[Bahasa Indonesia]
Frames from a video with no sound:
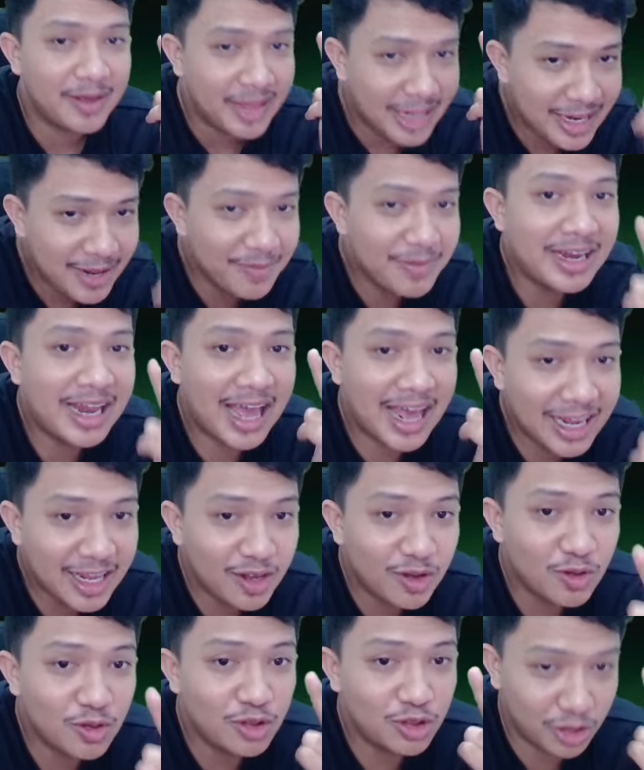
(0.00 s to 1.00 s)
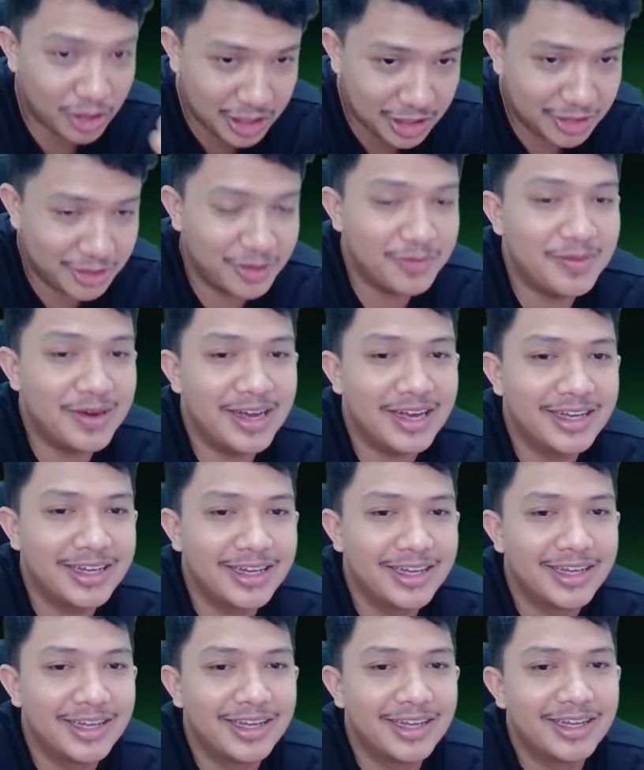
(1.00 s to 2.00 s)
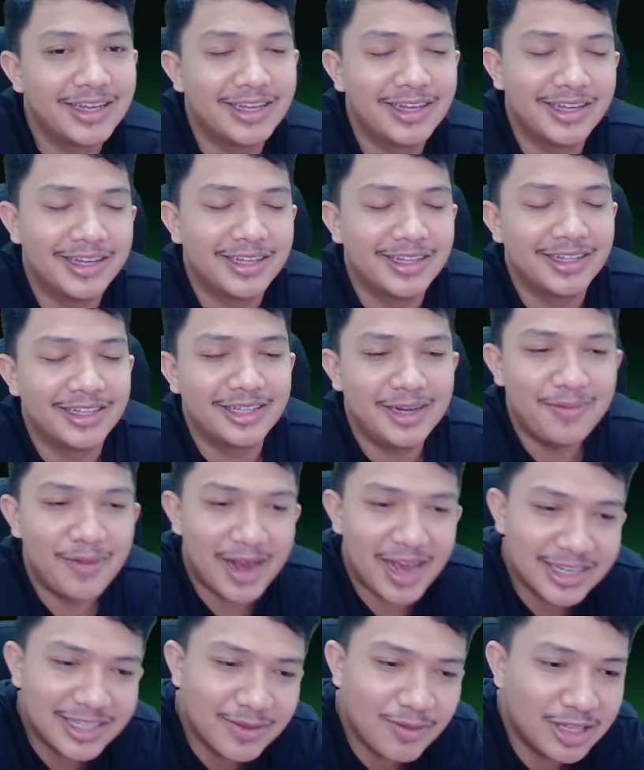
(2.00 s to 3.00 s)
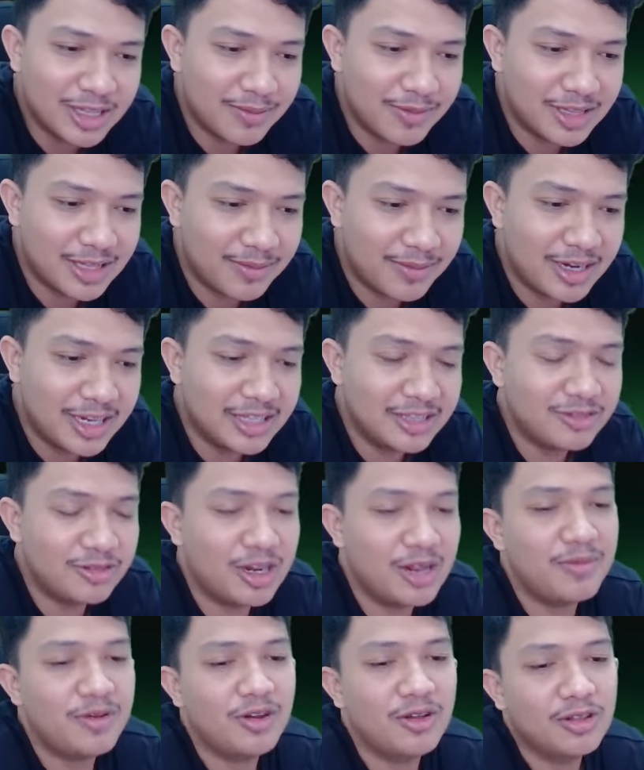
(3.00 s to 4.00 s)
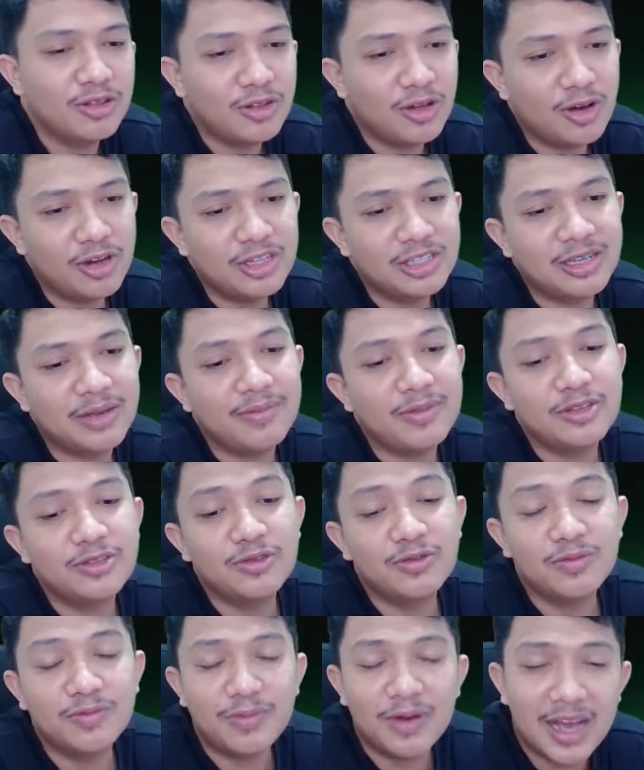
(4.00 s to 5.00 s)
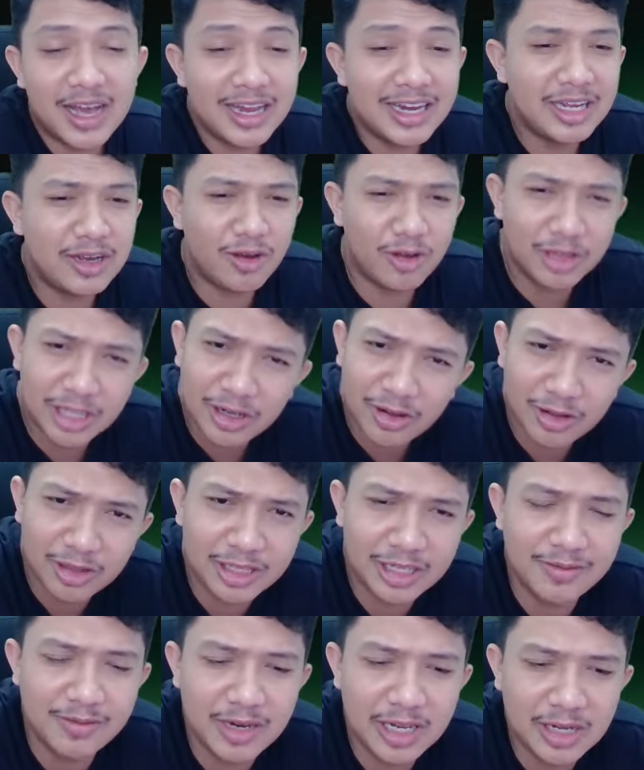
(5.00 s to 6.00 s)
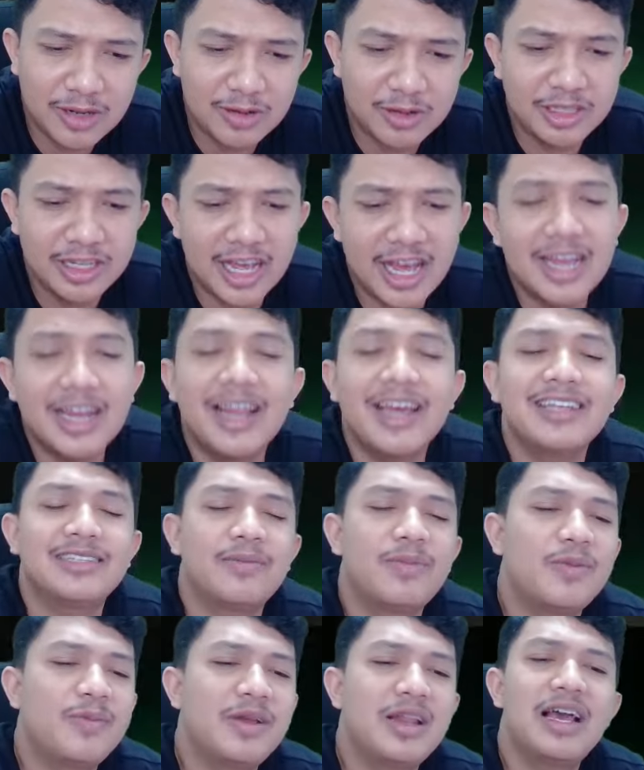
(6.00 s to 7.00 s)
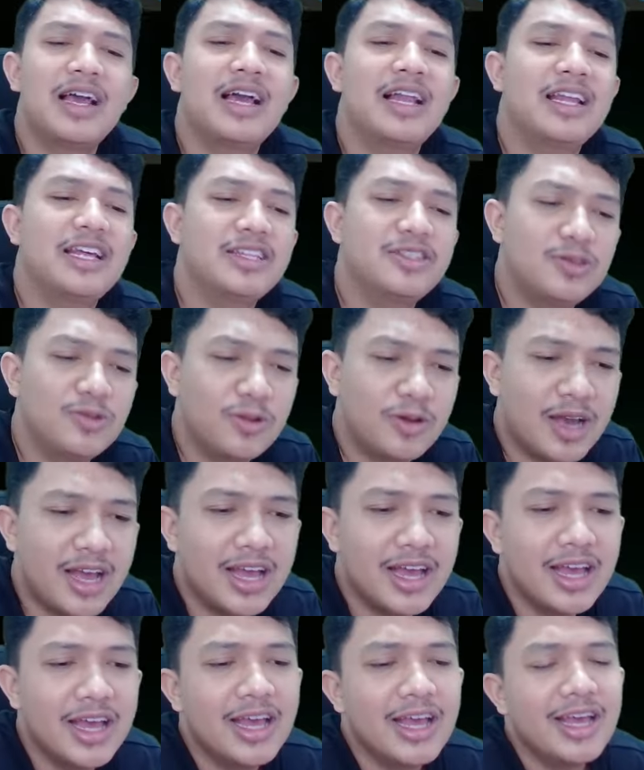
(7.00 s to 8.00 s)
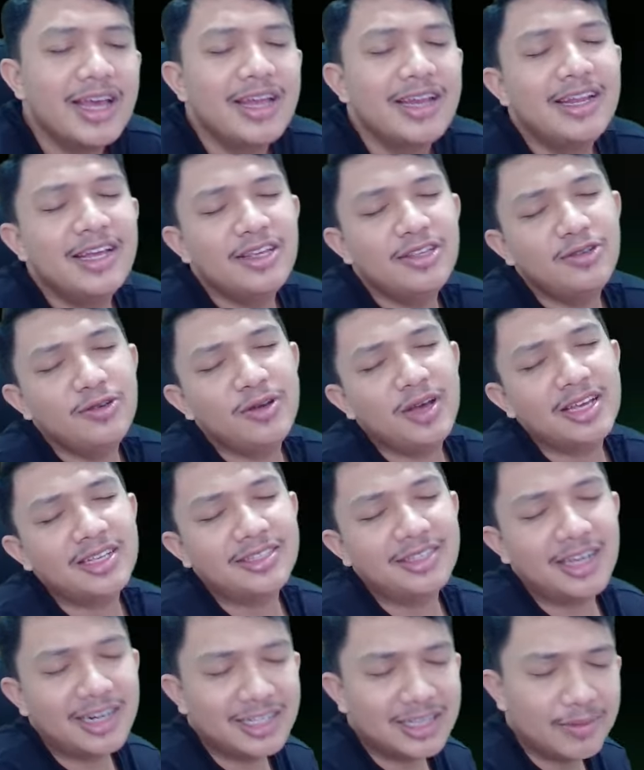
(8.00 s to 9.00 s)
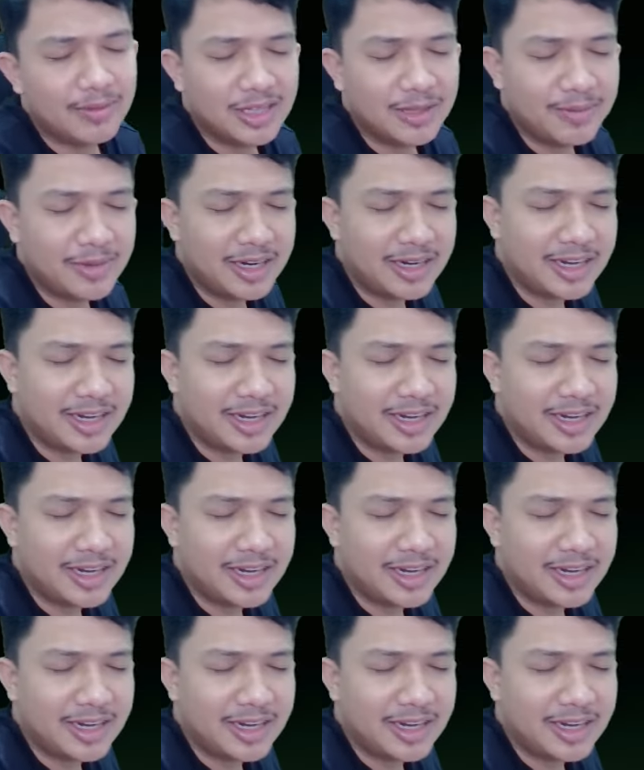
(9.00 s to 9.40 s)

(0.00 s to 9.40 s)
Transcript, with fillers: ini menarik untuk dicoba Terima kasih buat teman-teman yang sudah menonton. Sampai jumpa di konten-konten berikutnya. Like apabila kalian suka dan juga share ke teman-teman